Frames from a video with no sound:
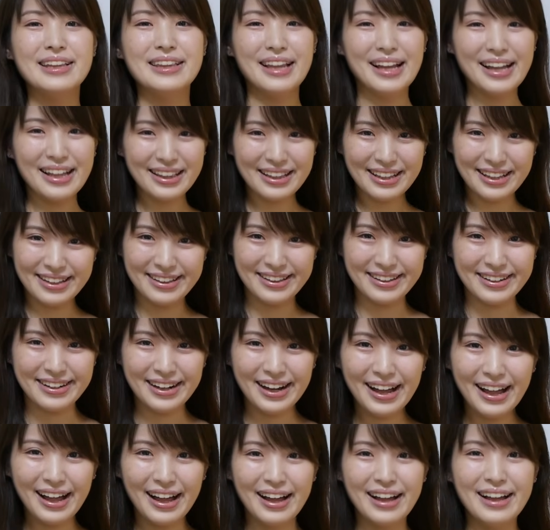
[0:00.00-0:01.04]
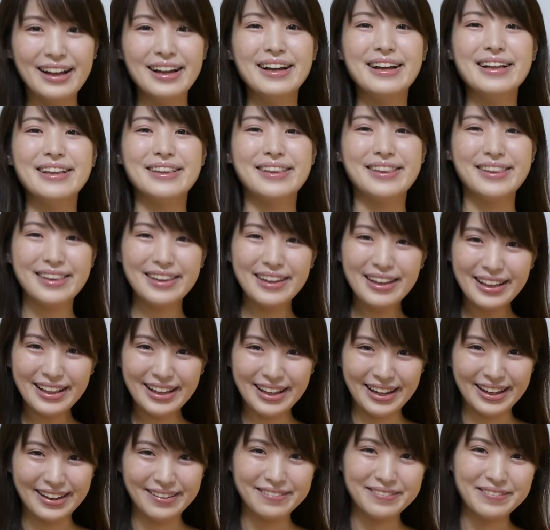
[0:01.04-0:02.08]
なんですがつい
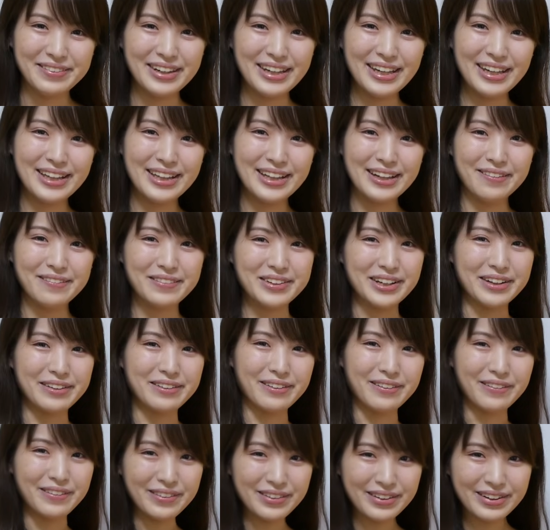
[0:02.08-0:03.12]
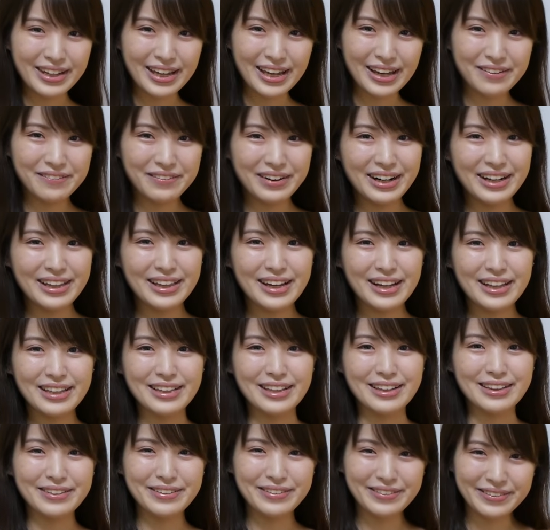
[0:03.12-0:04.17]
に右四間飛車のこの桂馬に対し
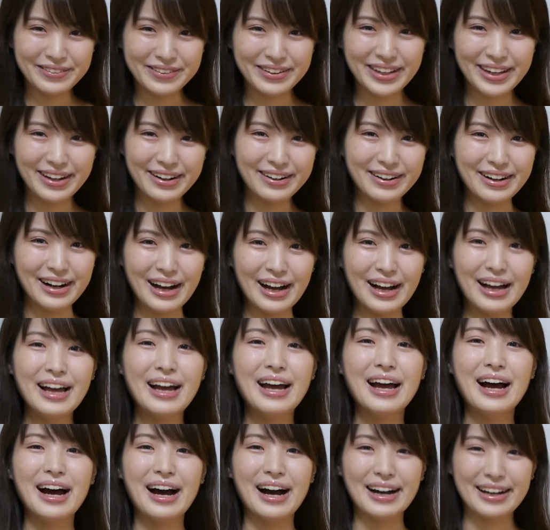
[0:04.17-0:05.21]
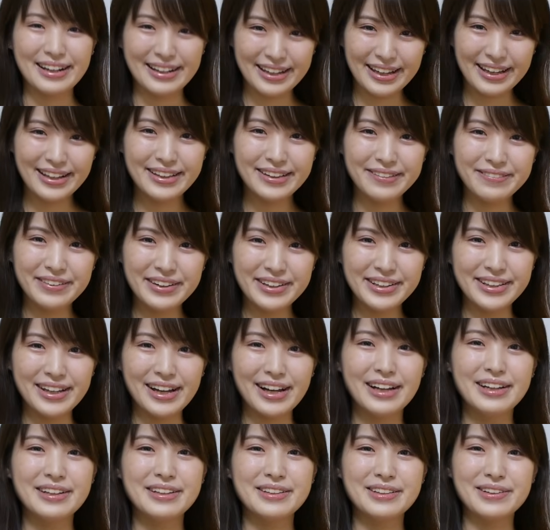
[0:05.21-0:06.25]
てどう受けるか発見しまし
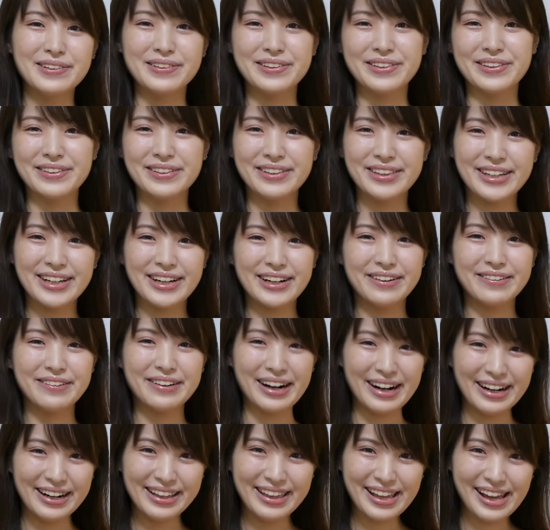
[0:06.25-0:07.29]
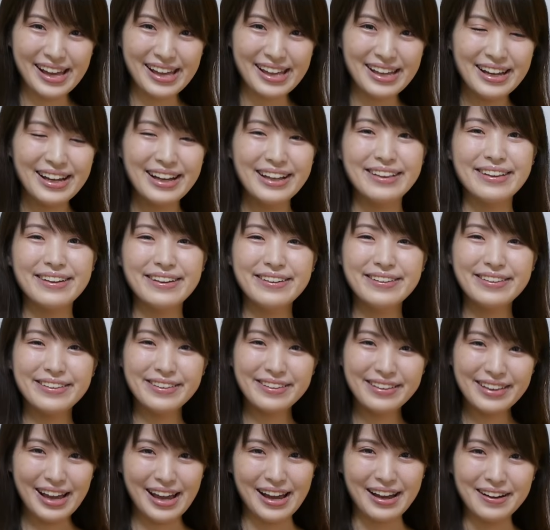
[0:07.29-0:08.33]
た。ソフトの力を借りてというこ
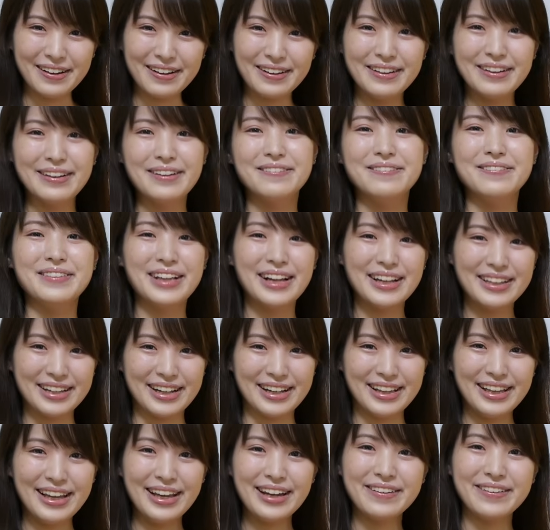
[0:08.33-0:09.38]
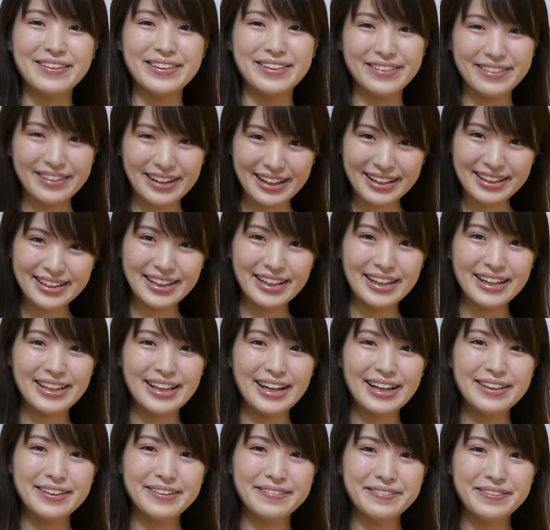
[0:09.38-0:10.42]
とで皆さんにご紹介していき
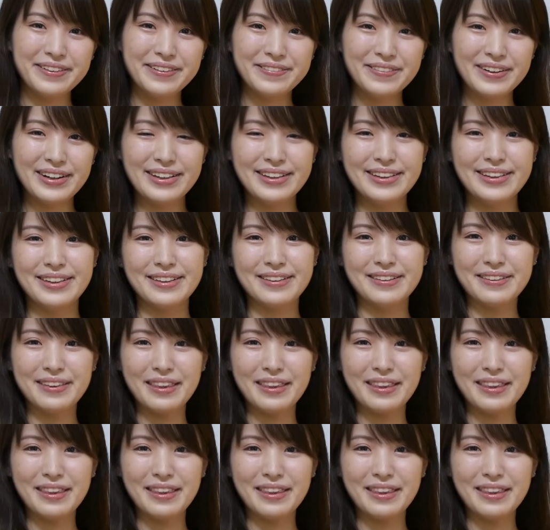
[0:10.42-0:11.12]
たいと思います。